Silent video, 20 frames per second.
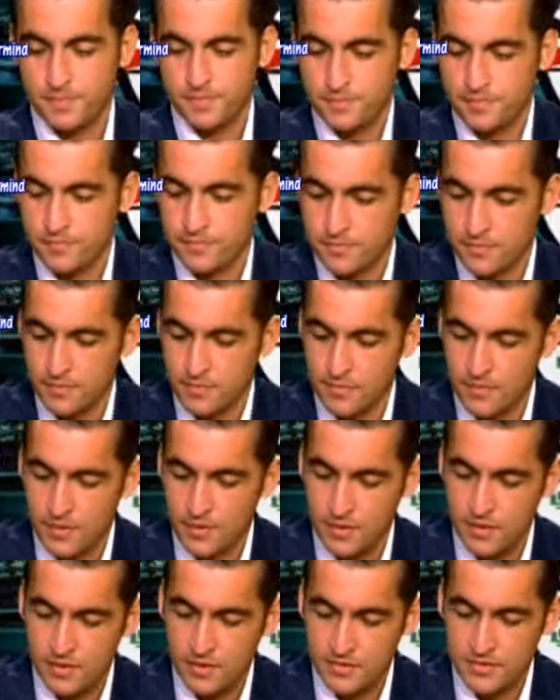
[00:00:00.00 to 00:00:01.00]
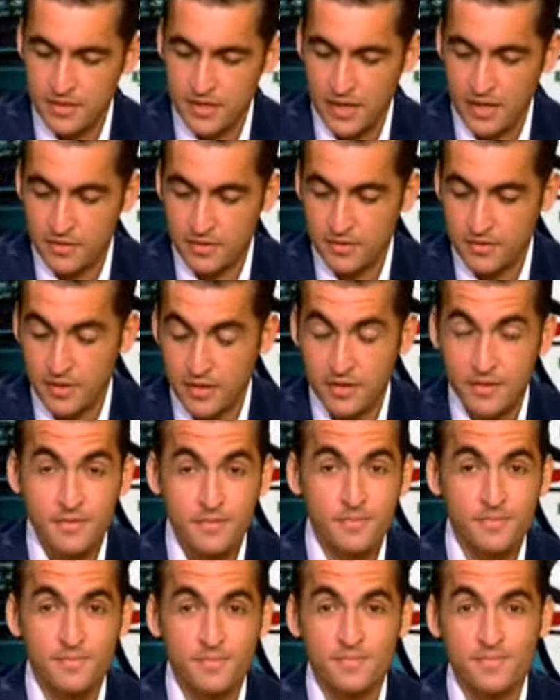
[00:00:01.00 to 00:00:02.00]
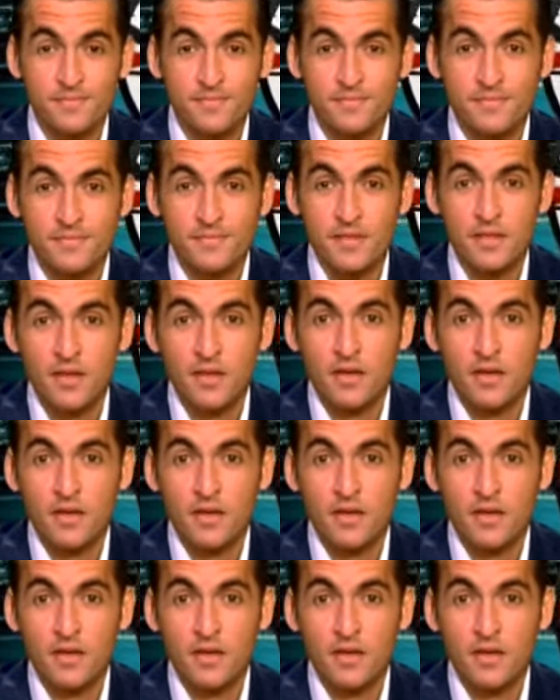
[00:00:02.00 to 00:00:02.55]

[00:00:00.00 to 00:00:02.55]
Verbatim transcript: مساء الخير ازي حضرتك اهلا يا كابتن ازي آه،